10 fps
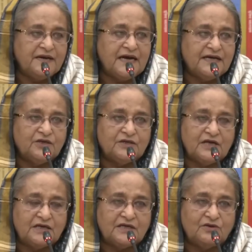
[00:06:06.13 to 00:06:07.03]
আমার গাড়ি
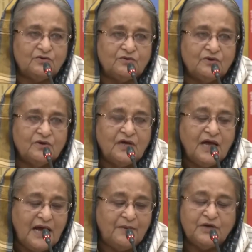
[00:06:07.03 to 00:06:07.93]
আটকালো
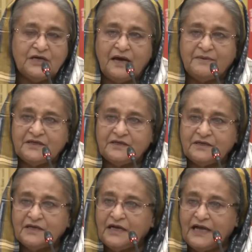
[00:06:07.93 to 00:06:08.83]
এমনকি আমাদের
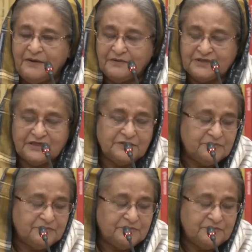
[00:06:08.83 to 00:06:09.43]
যে